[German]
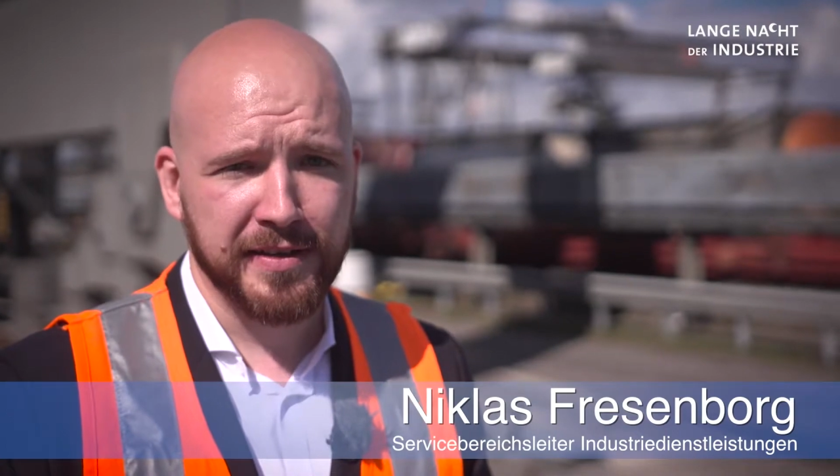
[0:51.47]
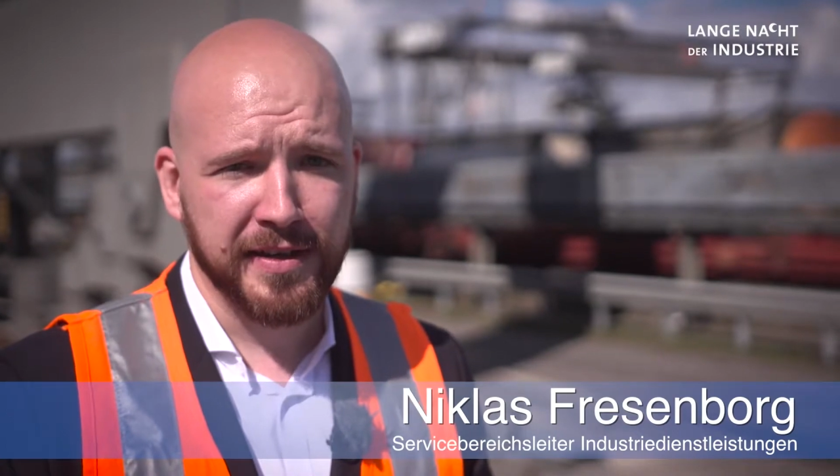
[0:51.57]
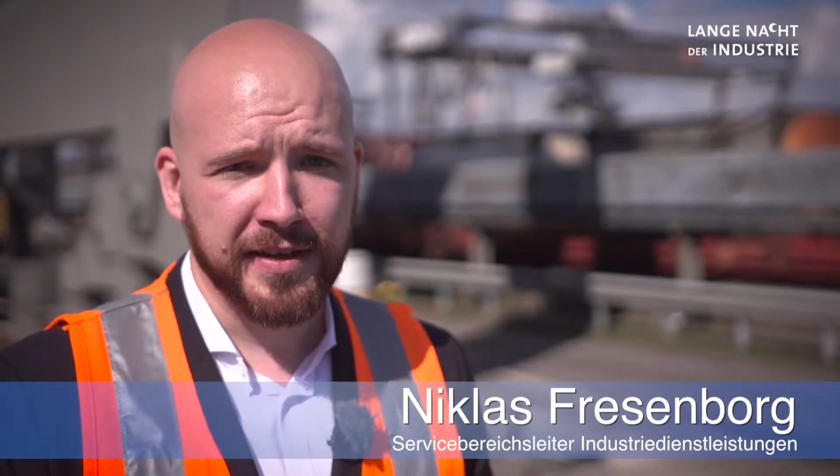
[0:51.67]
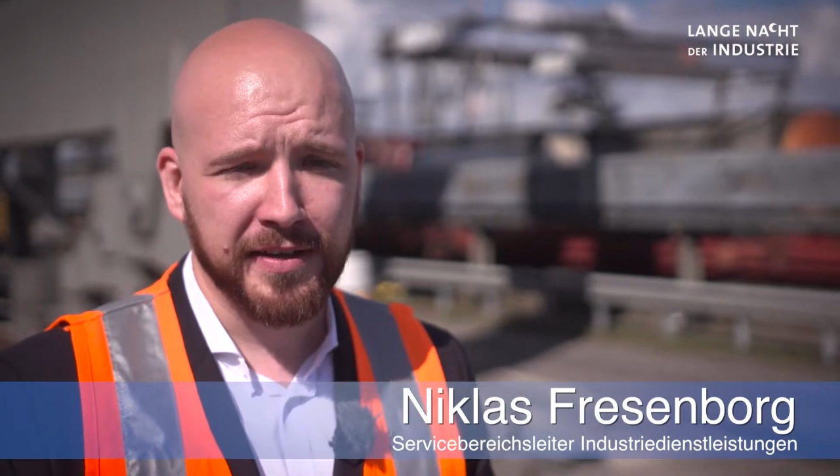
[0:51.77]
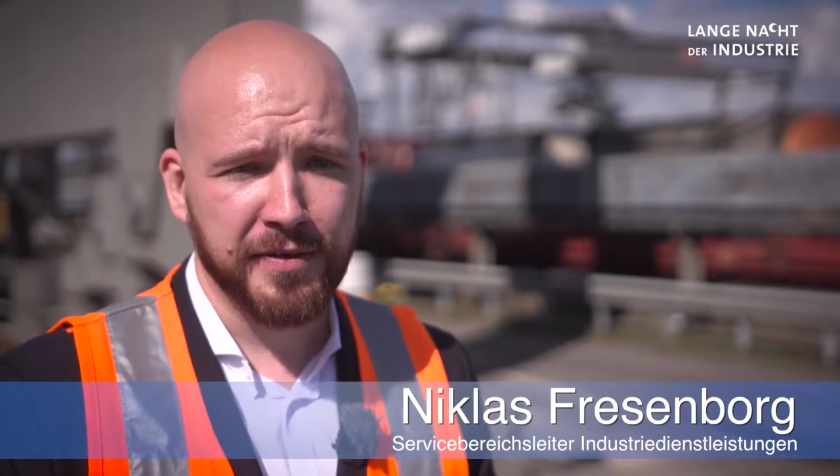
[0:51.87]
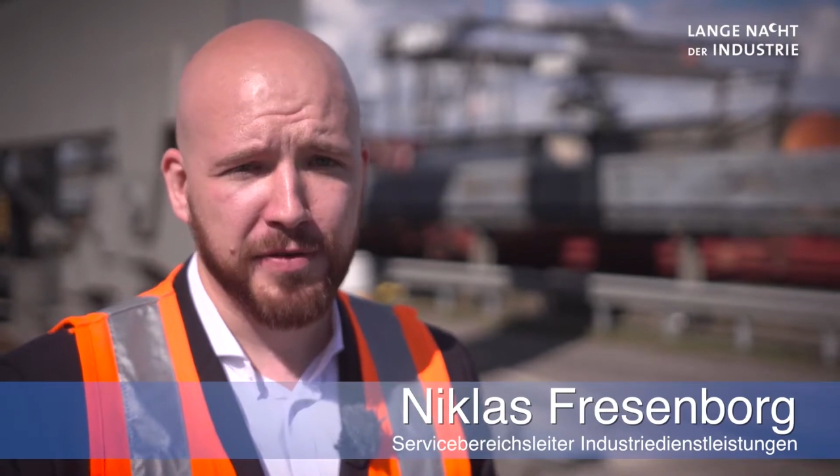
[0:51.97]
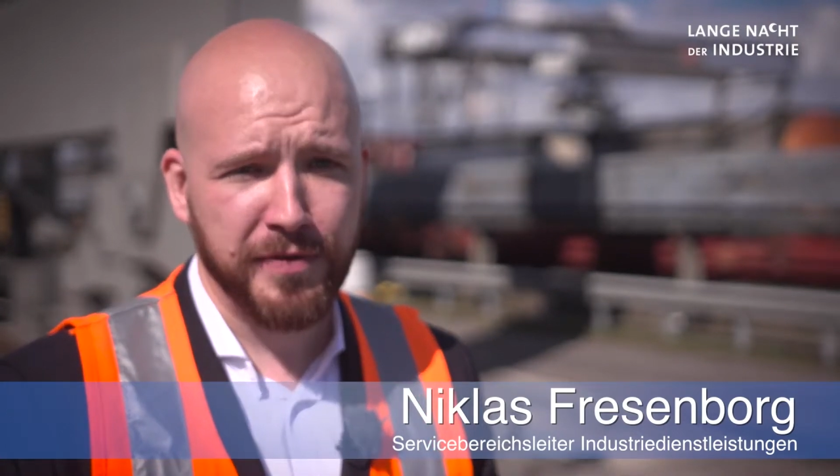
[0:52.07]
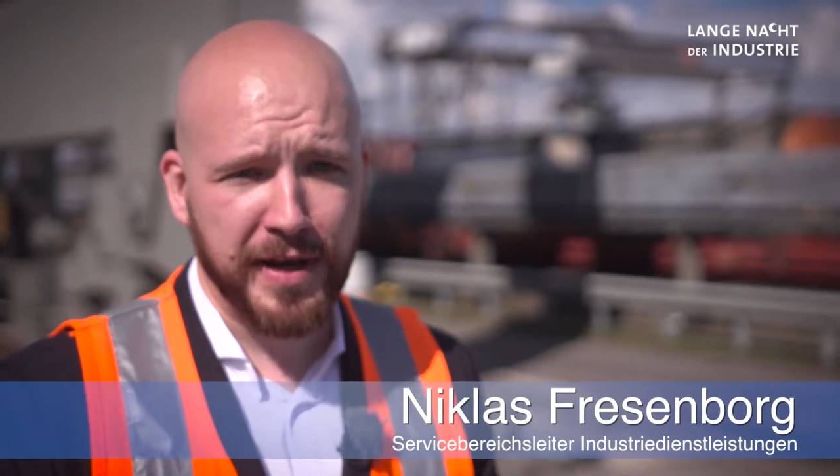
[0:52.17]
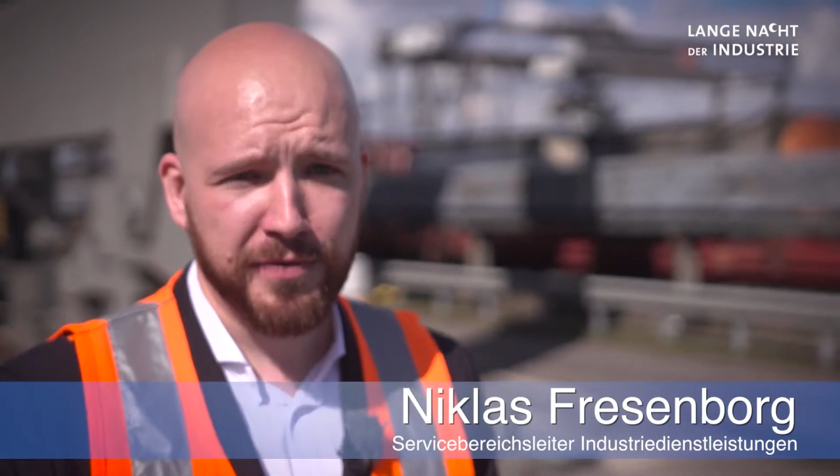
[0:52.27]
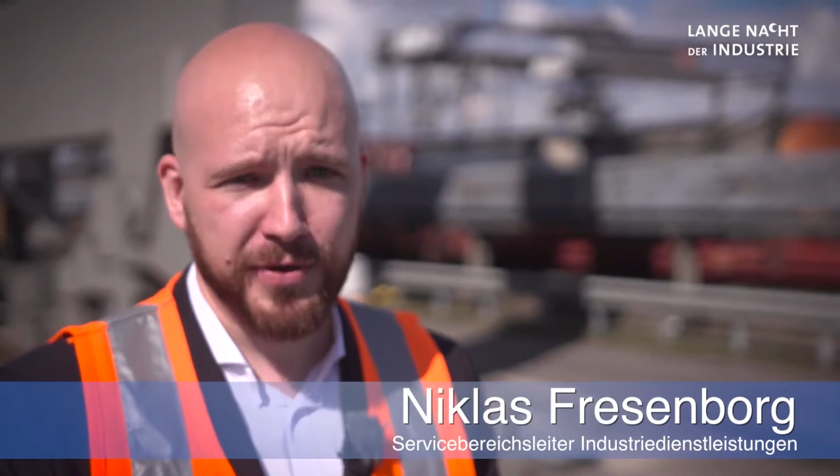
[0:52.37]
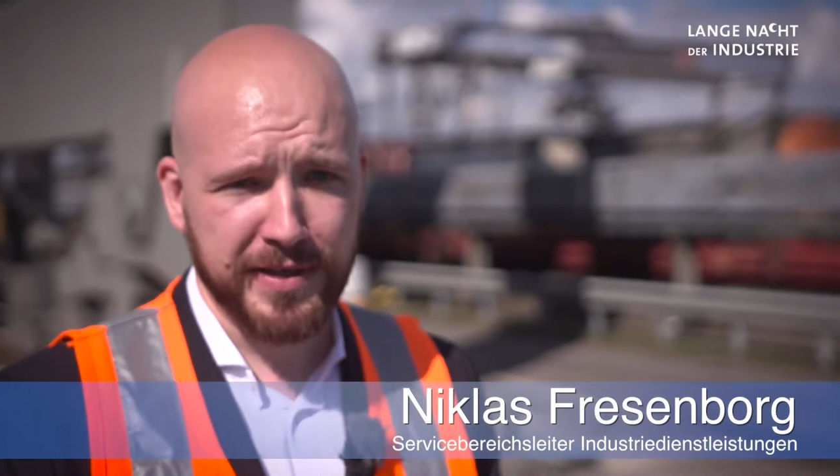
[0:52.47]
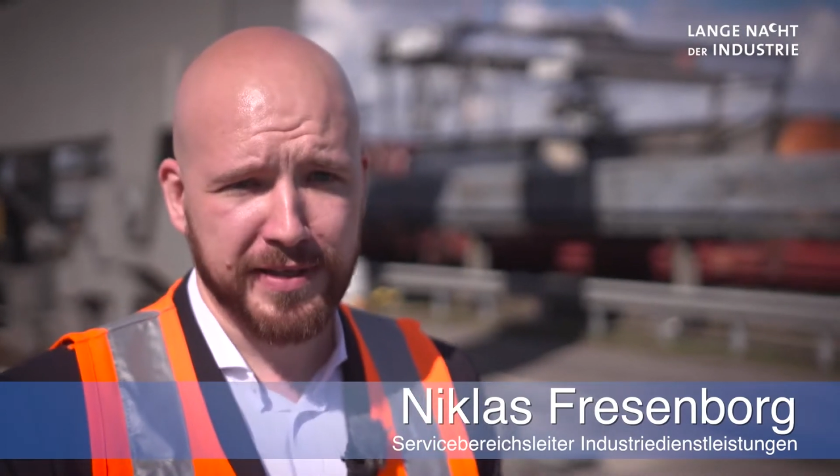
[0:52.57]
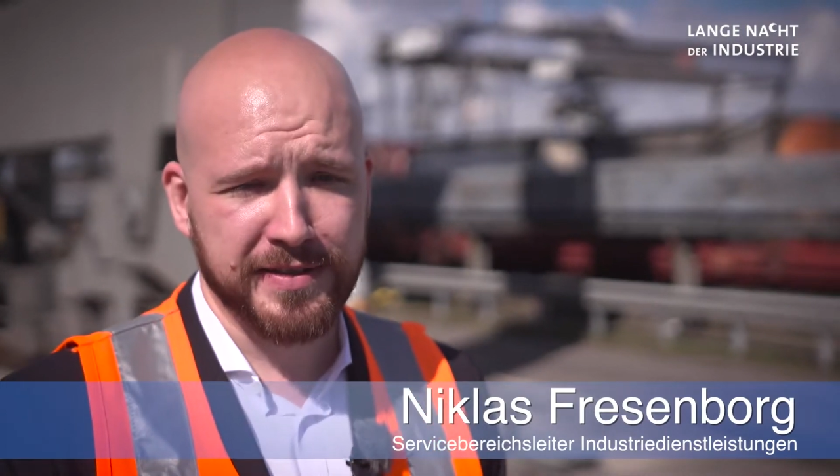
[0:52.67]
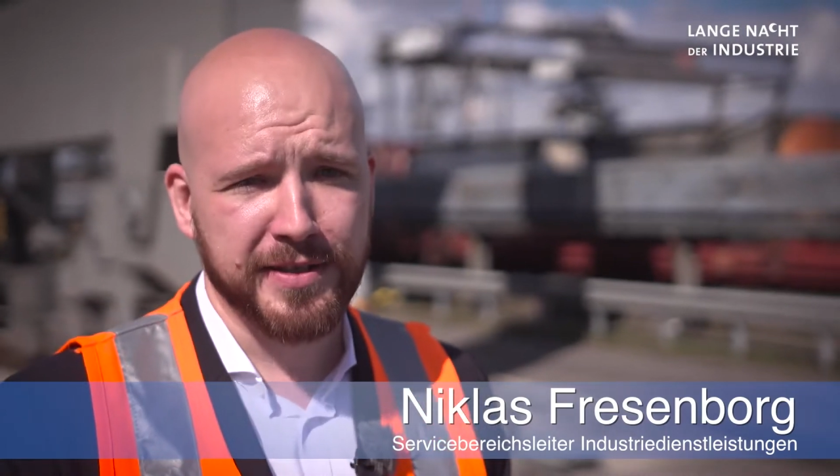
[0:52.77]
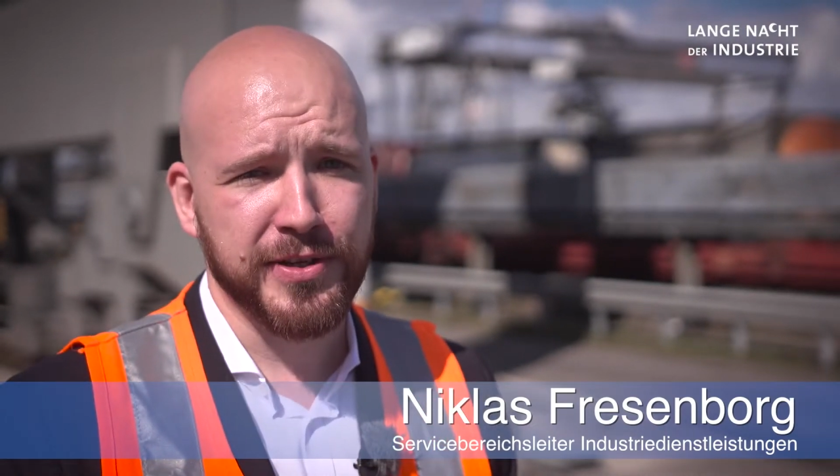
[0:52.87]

die dafür verantwortlich ist,